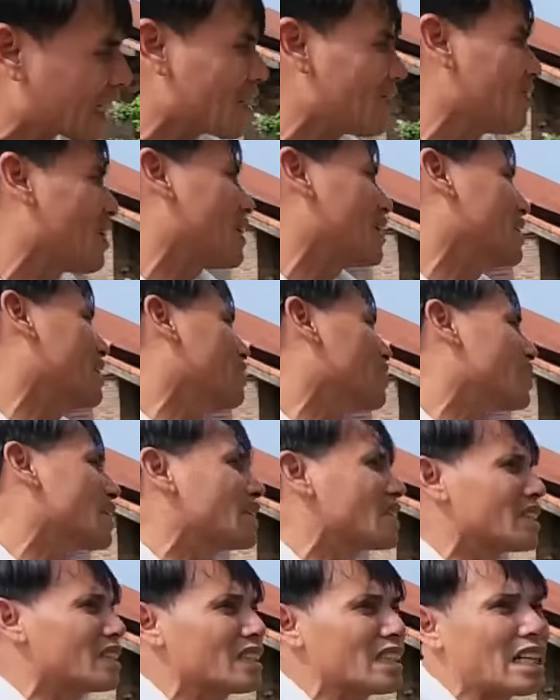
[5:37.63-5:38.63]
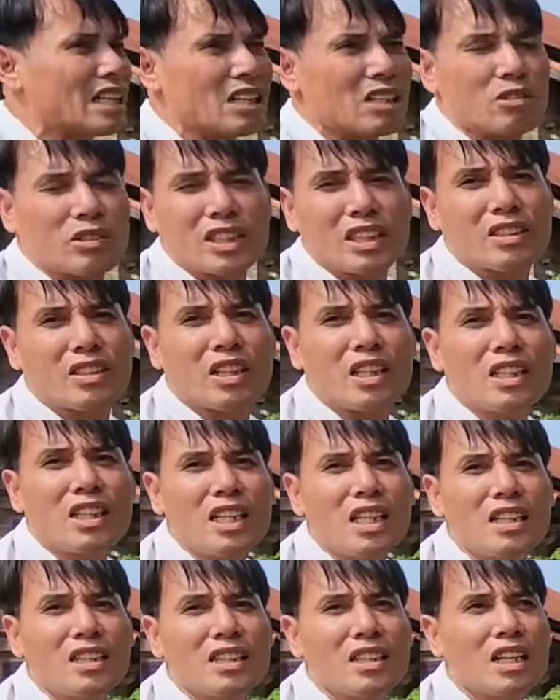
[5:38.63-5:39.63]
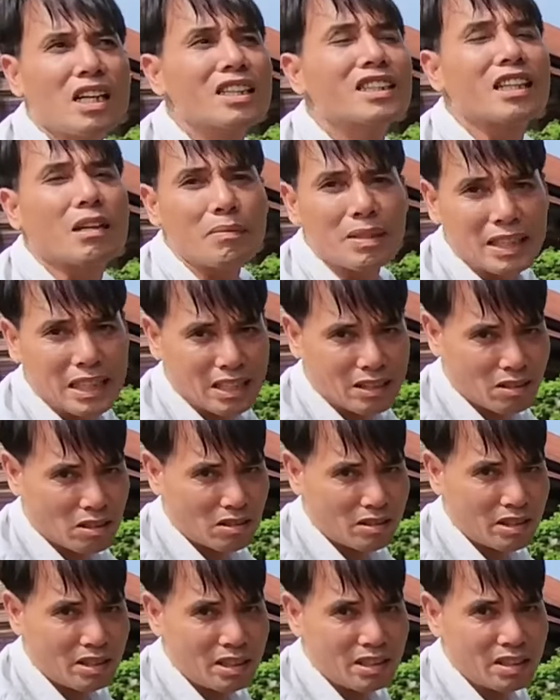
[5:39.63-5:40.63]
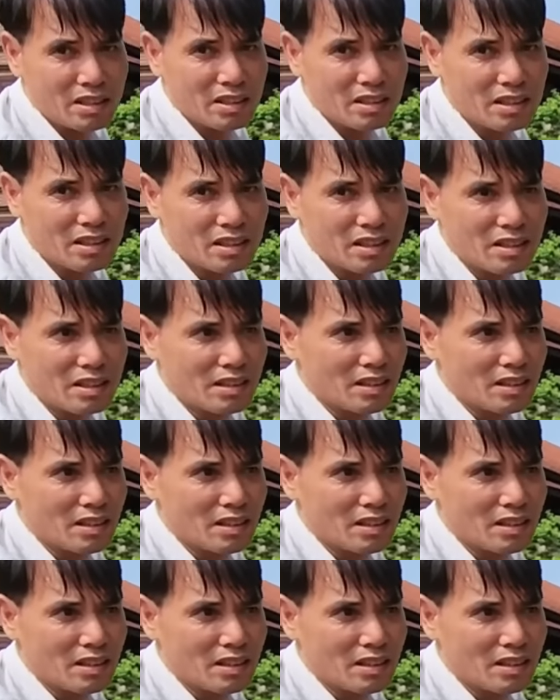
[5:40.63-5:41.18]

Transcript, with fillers: cây vàng thì nó thật sự ra là nó chỉ có hơn hơn 60 tỷ thôi yeah.